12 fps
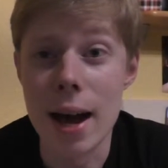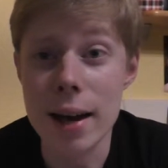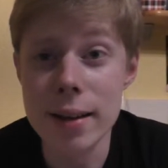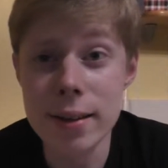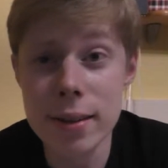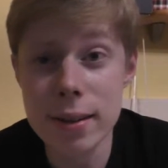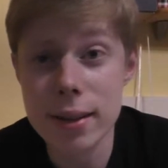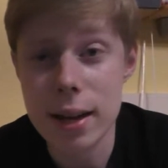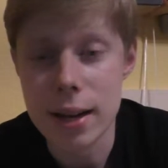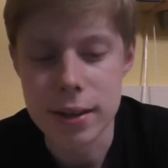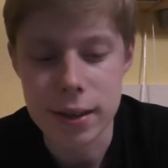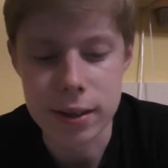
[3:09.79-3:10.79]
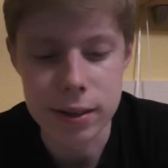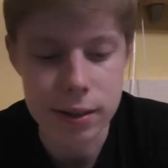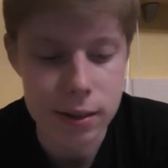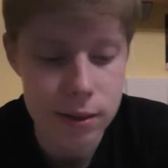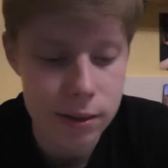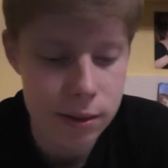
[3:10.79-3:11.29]
anderen Ländern.
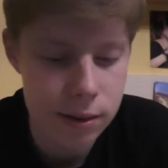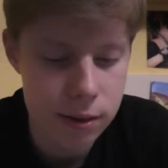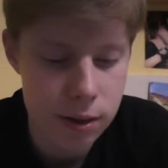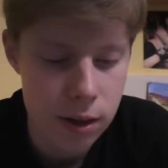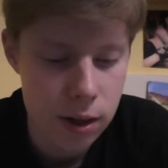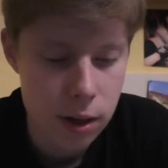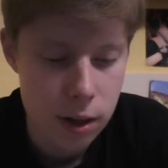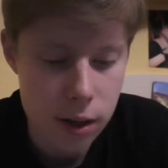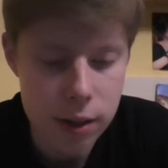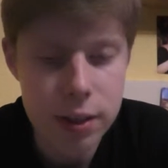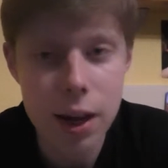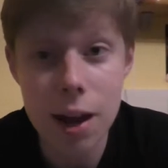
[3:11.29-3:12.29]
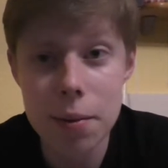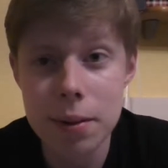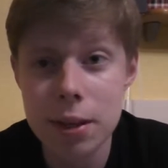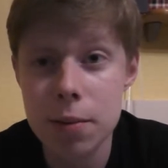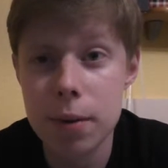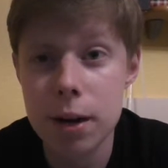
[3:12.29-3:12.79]
Ich habe hier